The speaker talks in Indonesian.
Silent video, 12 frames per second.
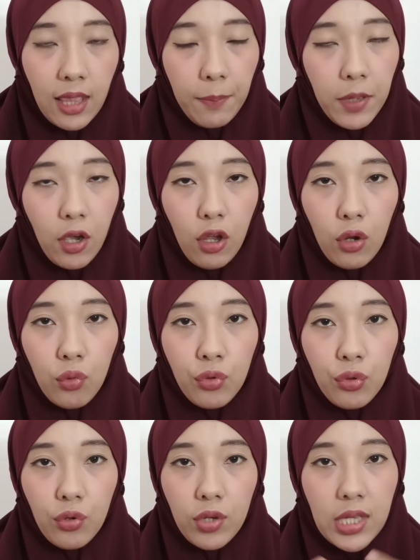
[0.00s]
tapi kalau
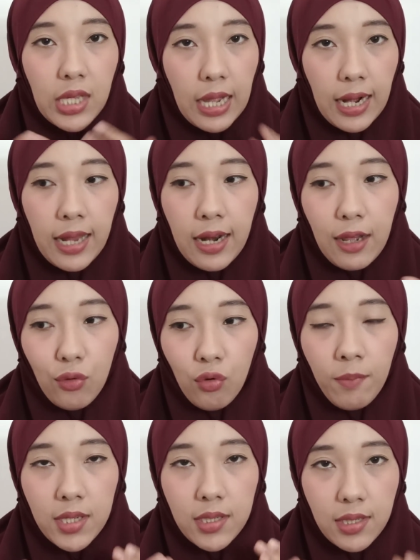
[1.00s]
untuk iklan aku
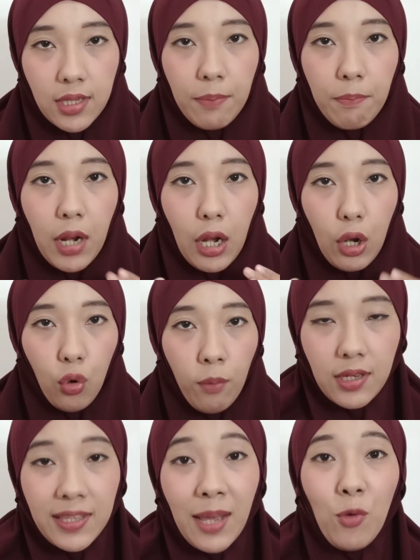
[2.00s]
masih
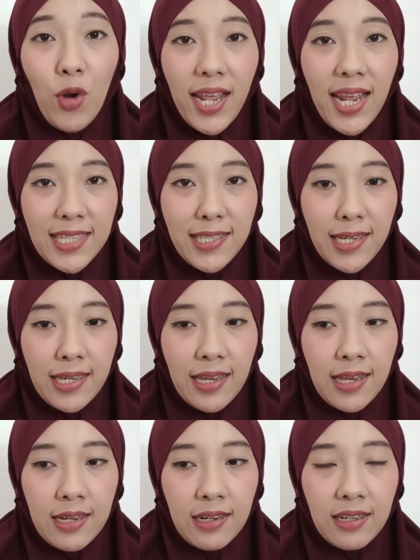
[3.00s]
belum kita mulai aja
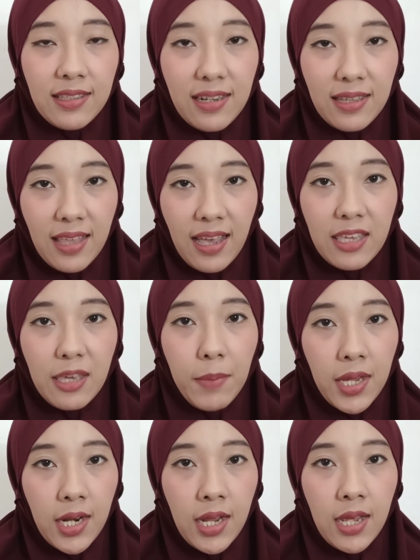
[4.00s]
ya e, cerita
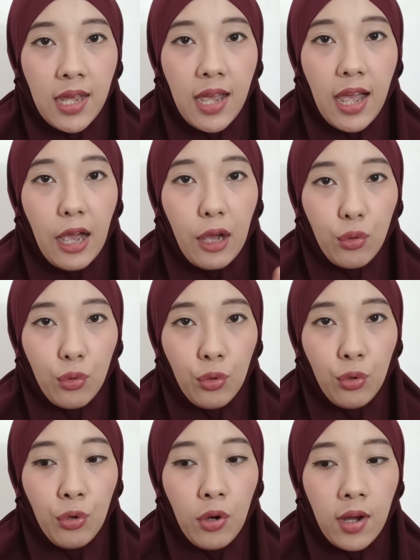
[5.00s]
gimana
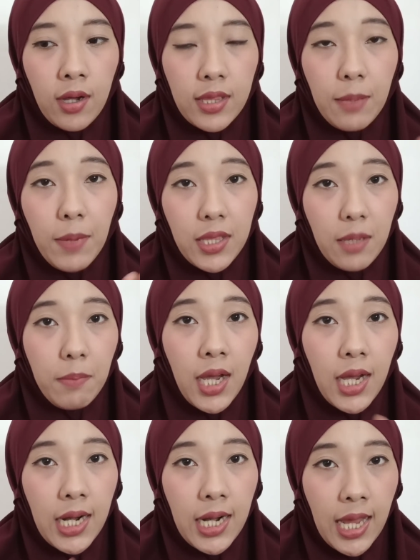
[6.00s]
aku eh,
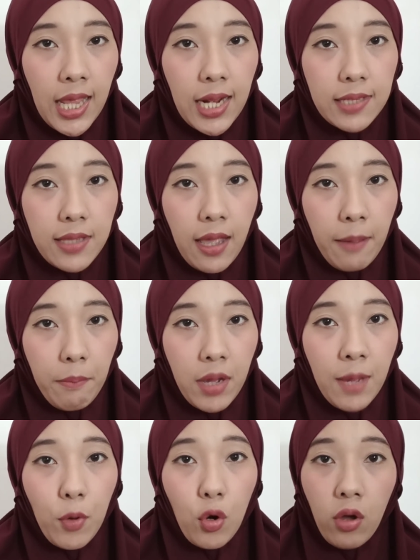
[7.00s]
tiba-tiba e, kenal
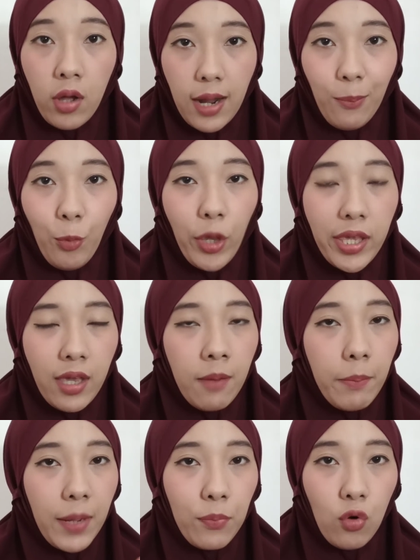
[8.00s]
sama program
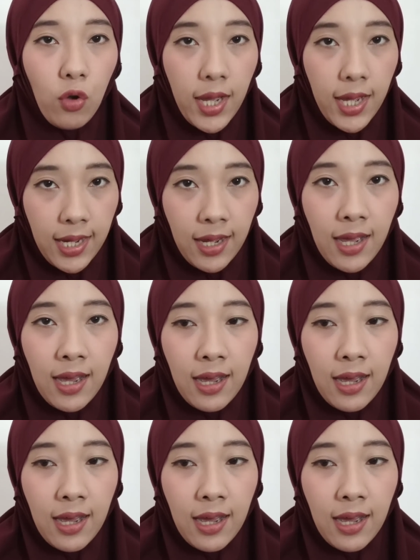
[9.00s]
WY40H